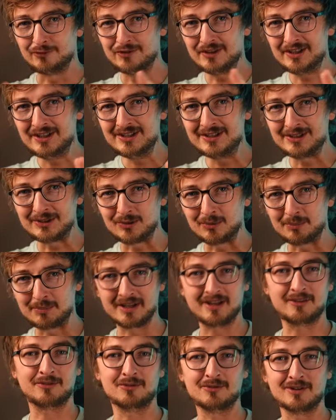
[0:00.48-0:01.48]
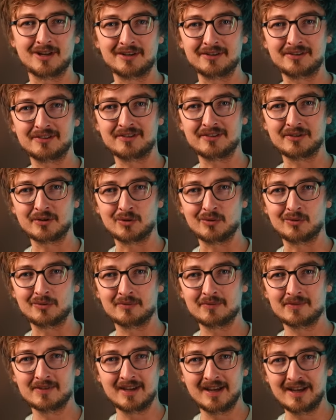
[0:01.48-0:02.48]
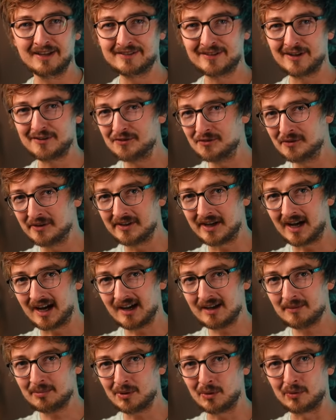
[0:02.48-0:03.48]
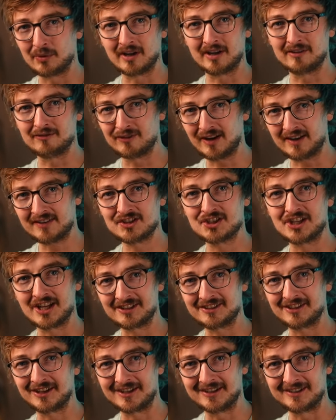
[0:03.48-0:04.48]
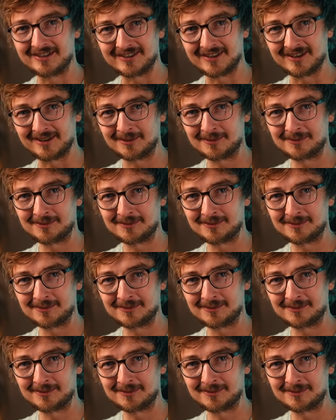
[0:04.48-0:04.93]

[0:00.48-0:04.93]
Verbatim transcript: Videopersonalisierung. Ist das nur ein Hype oder was steckt dahinter?